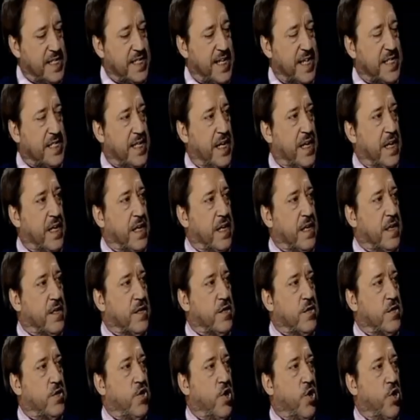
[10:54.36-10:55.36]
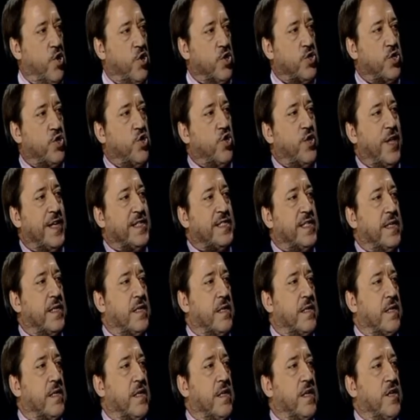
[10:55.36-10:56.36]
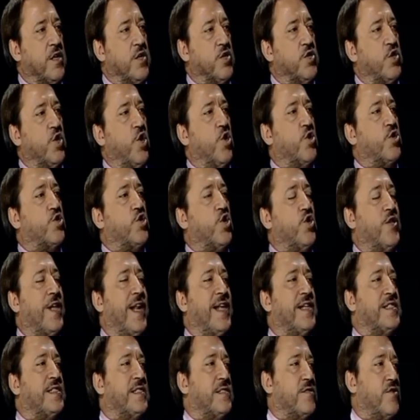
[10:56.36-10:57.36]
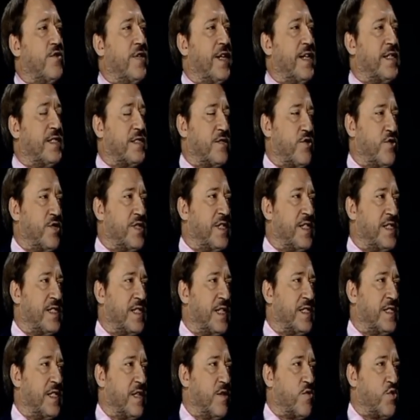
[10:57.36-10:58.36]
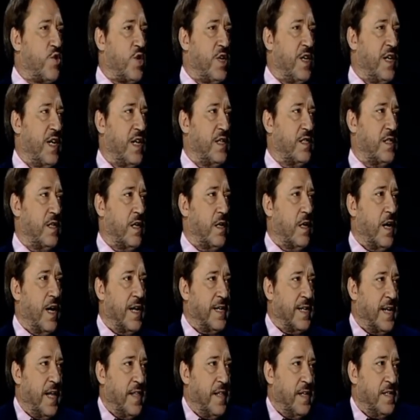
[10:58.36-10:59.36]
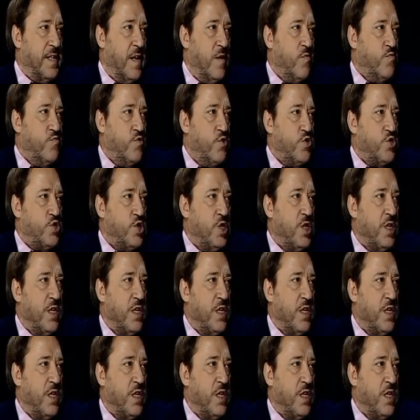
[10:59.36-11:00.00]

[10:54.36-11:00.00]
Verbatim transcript: la estas, que extienden el radio de acción del euskera. No, todas, todas todas estas teorías agradan a unos